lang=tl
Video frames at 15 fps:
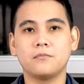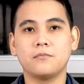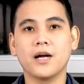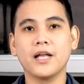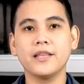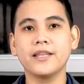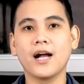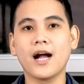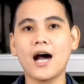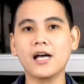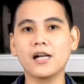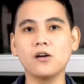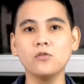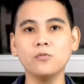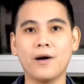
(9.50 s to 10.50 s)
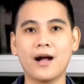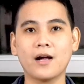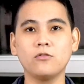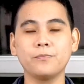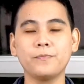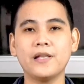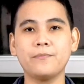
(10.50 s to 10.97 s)
Magandang araw,
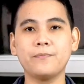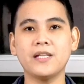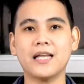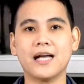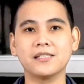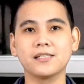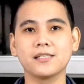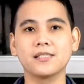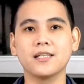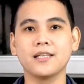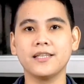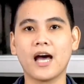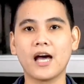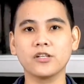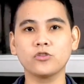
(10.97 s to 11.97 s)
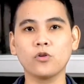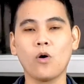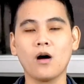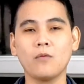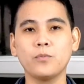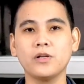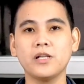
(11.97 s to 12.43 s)
Bagong Pilipinas. Narito
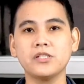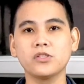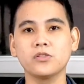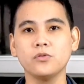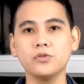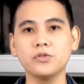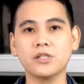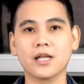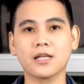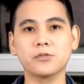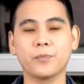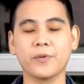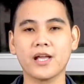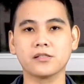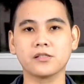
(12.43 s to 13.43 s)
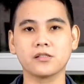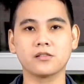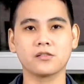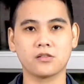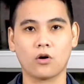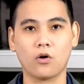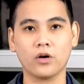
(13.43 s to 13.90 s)
ang Police News
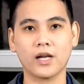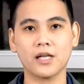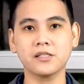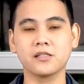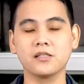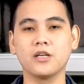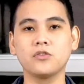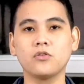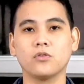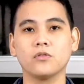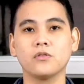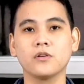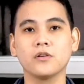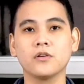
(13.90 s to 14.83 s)
Express sa oras na ito.